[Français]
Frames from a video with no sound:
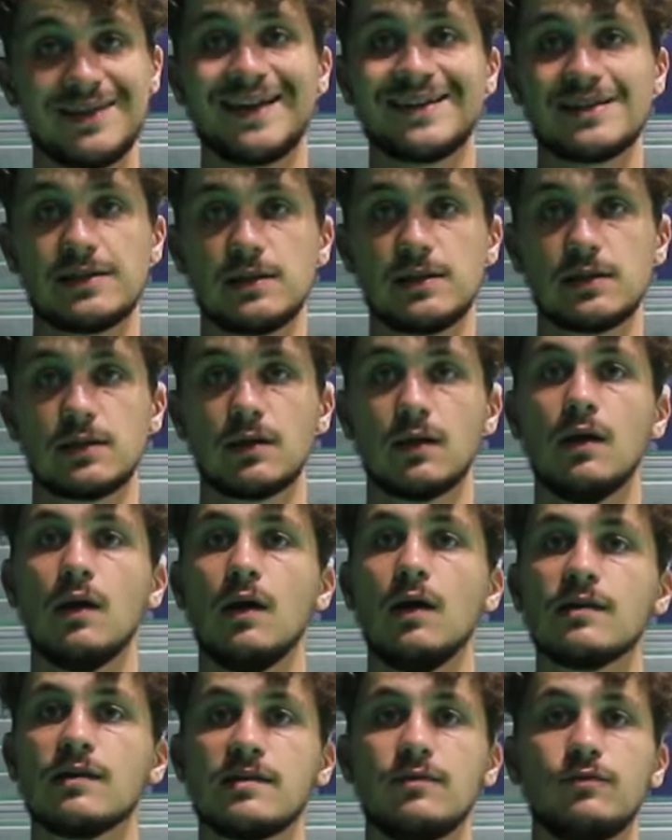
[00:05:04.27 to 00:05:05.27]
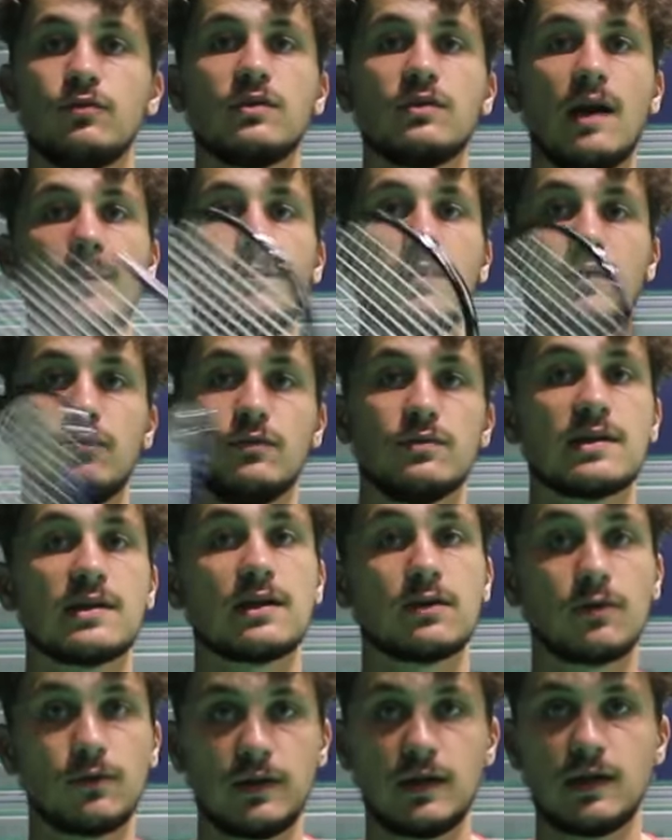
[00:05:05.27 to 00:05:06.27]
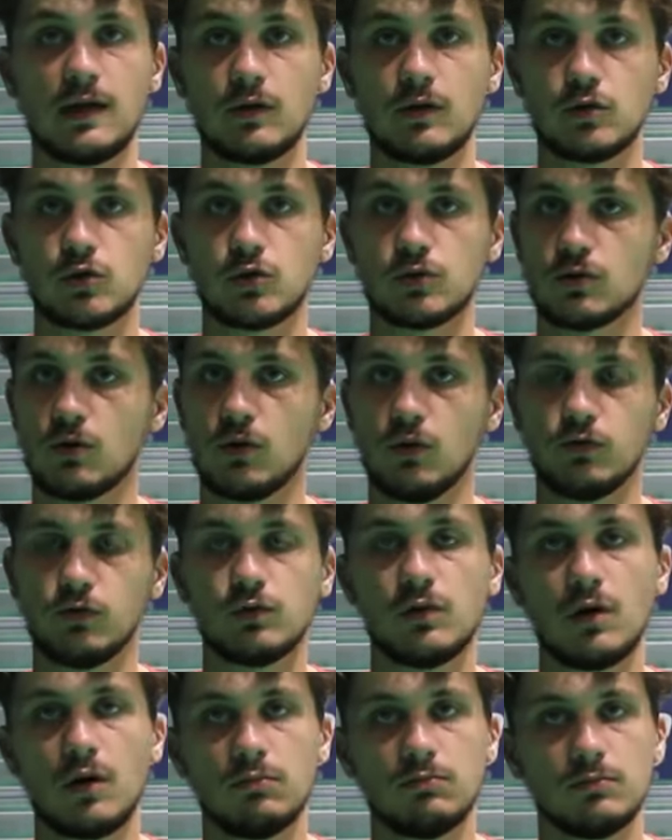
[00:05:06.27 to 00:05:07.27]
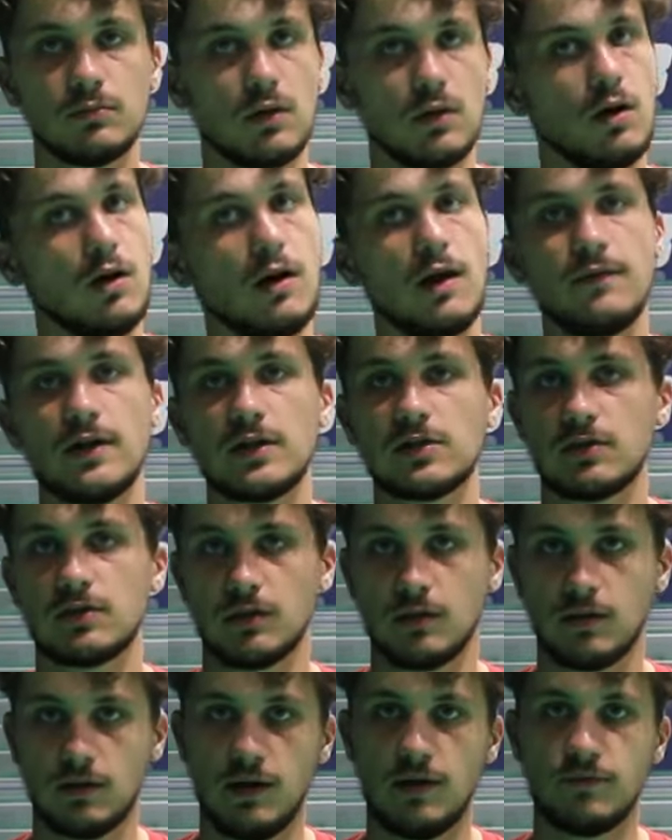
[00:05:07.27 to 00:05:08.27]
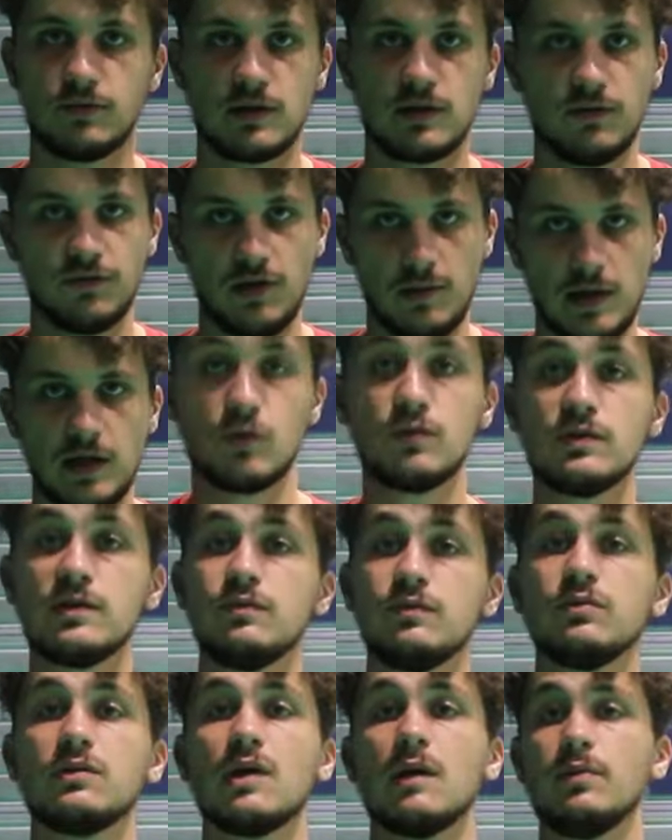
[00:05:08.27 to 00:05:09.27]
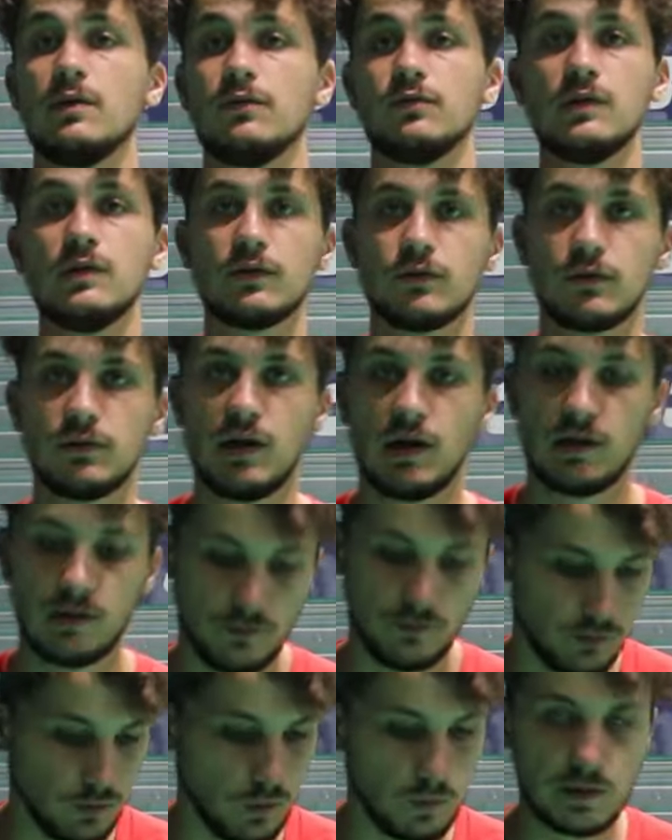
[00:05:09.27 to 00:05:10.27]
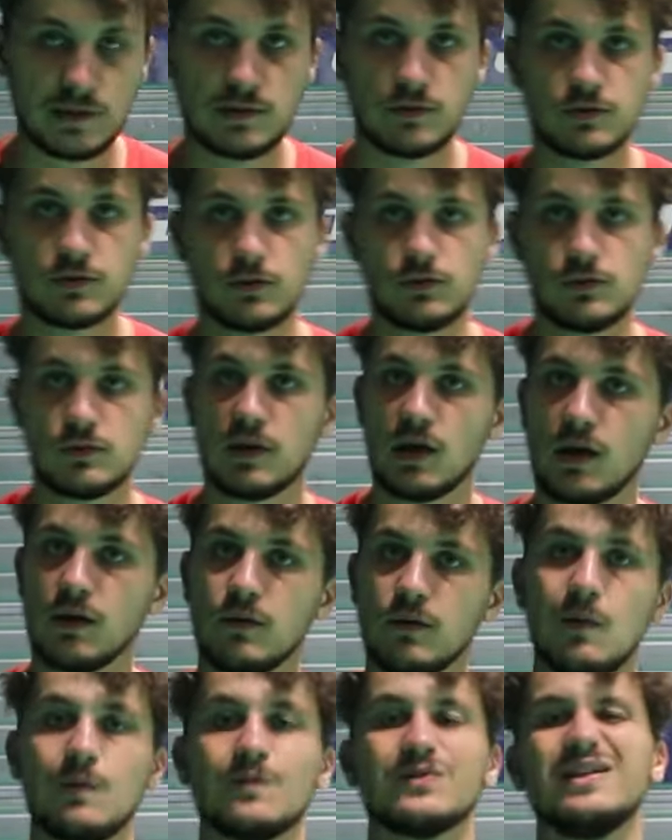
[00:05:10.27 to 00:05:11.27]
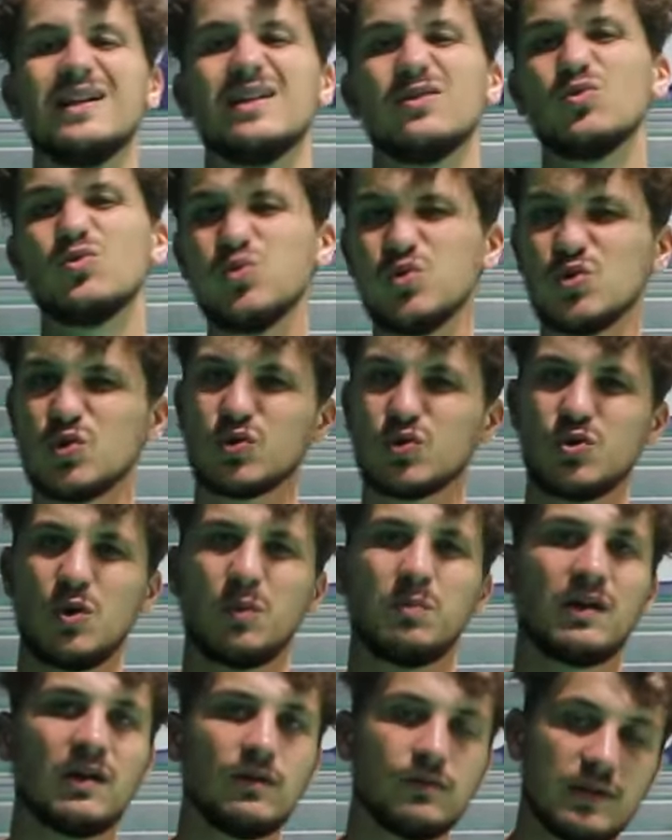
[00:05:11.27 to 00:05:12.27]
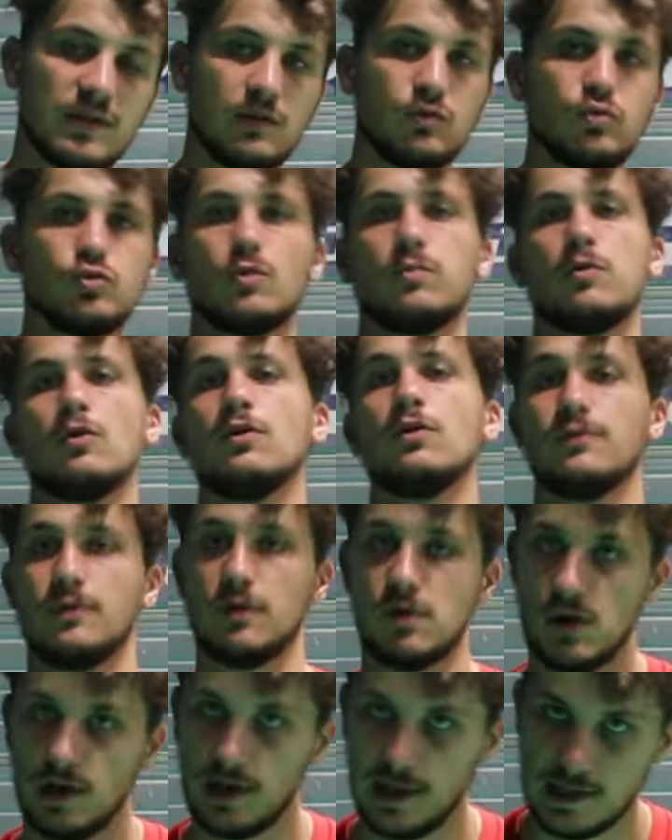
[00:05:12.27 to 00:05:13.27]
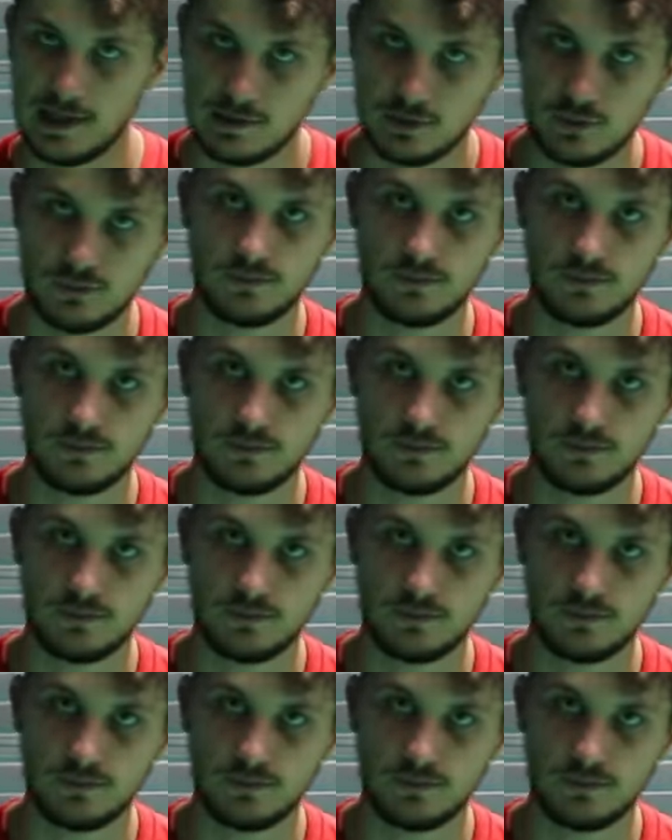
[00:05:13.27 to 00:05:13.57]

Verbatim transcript: tactique. Si vous tapez, vous attendez quelque chose en retour, à ah la vache, là vous allez faire mal. Contre, si vous tapez, vous n'attendez rien, vous vous replacez au centre du terrain, vous allez être toujours surpris, vous allez toujours prendre le volant en réaction.